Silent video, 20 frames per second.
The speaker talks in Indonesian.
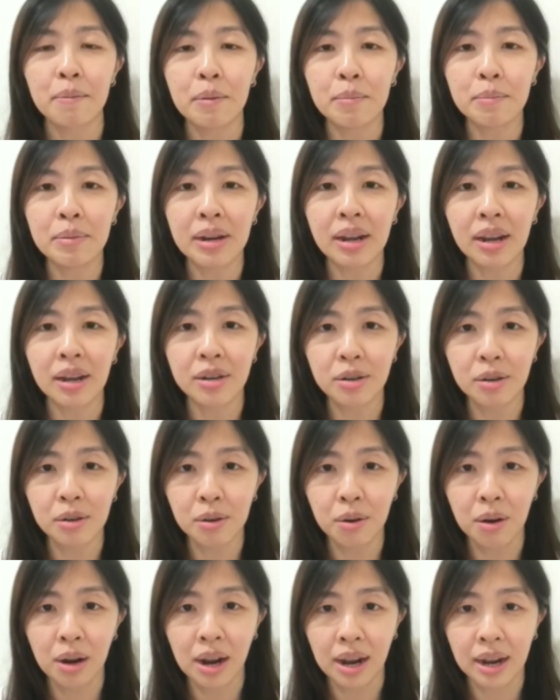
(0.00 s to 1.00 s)
memberikan
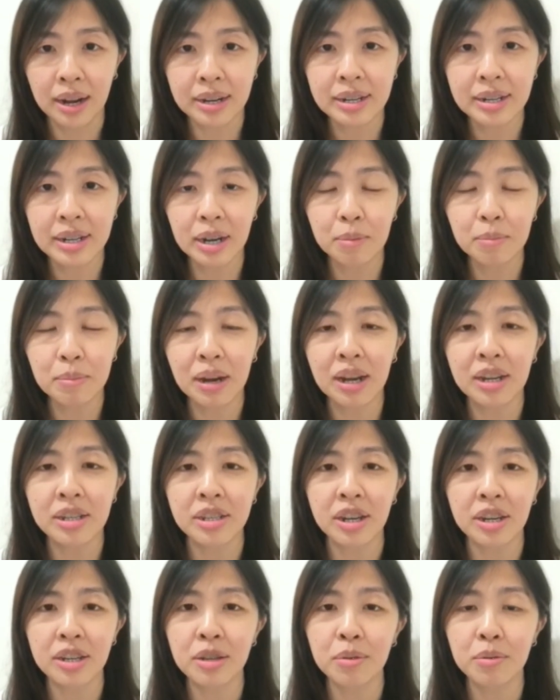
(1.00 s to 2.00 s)
dorongan, dan
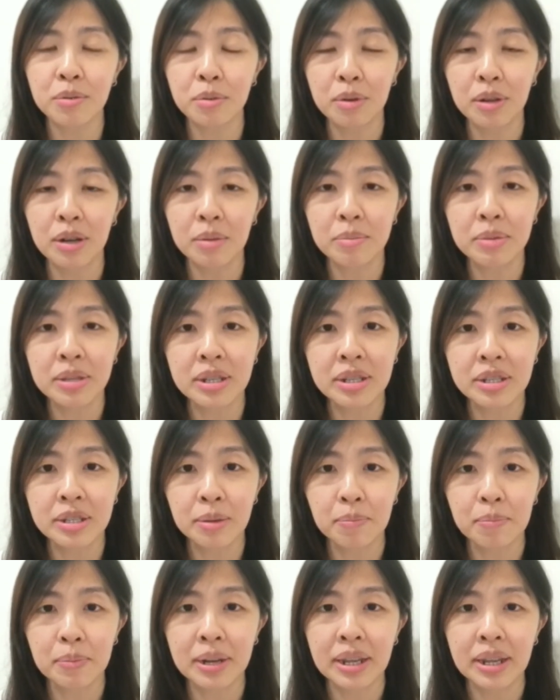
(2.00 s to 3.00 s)
mengajaknya untuk lebih
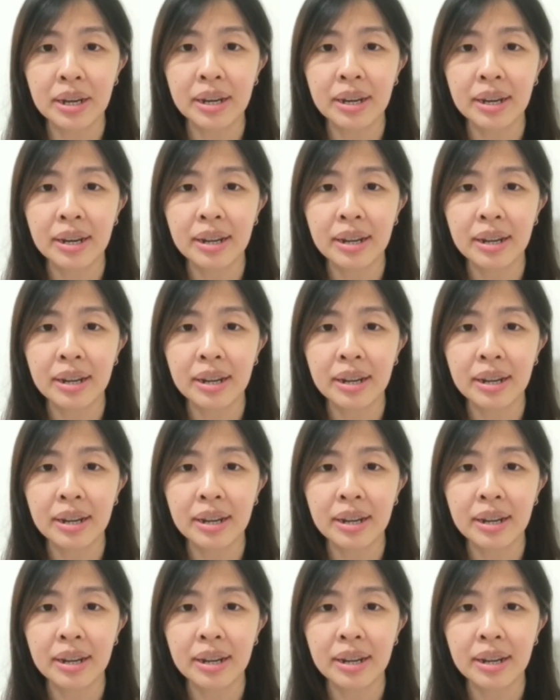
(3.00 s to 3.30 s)
disiplin.